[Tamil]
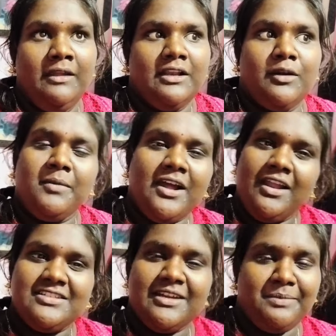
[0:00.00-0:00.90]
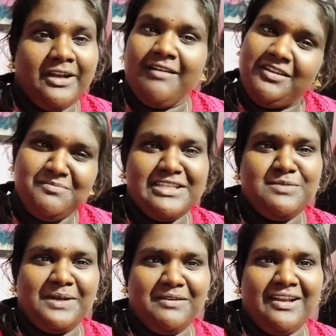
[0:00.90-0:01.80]
இல்லை ரொம்ப நாள் ஆச்சு அப்படின்னா நான் உங்களுக்கு
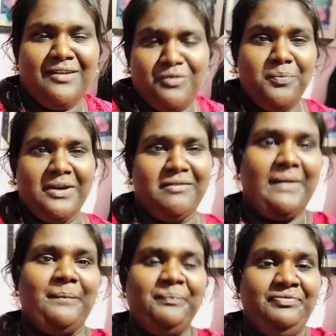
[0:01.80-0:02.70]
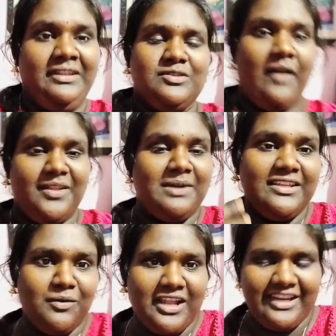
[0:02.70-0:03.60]
மெசேஜ் பண்ணுவேன் இல்லை ஃபோன் பண்ணுவேன் ஸோ அந்த மாதிரி
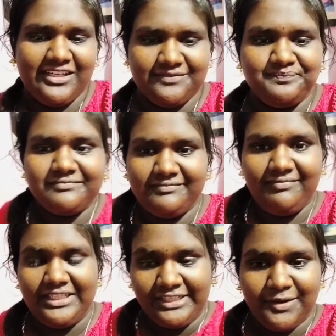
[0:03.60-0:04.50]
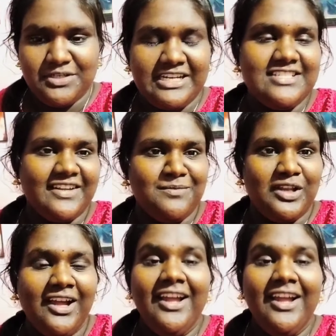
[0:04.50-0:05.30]
நான் ஒரு கேரக்டர் நான் என்னோட ஸ்டேட்டஸ் வைக்கும்போதுலாம்